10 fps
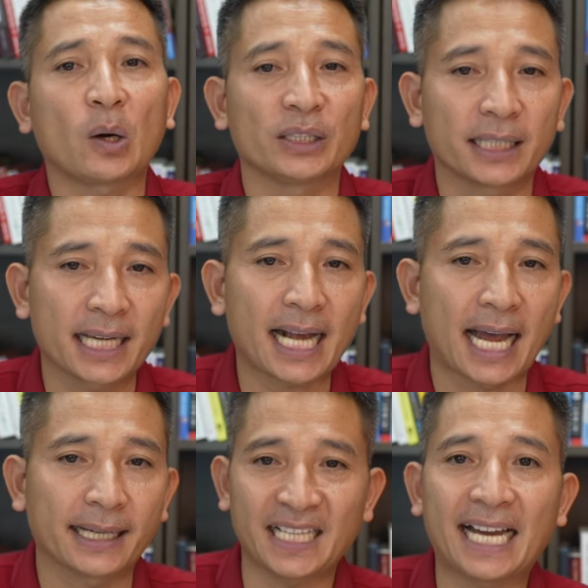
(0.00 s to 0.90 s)
có những cái
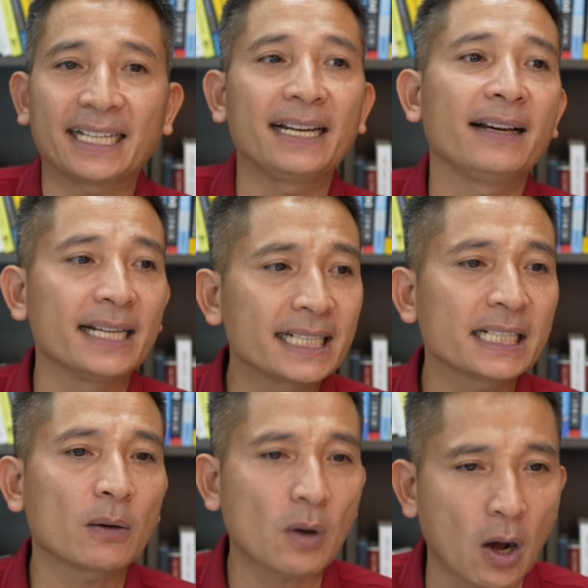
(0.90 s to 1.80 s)
cái giá trị lợi
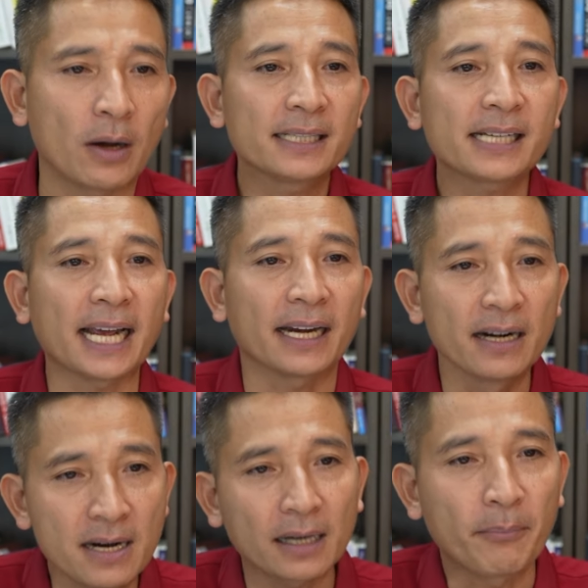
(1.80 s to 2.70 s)
ích trong đó thì sẽ
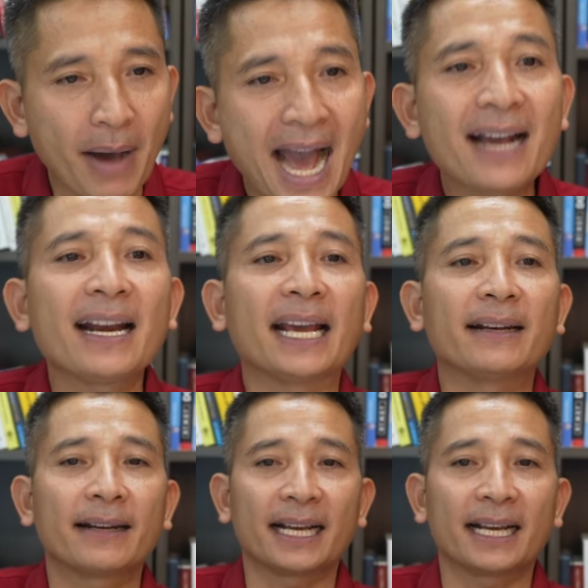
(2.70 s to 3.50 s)
được mang đến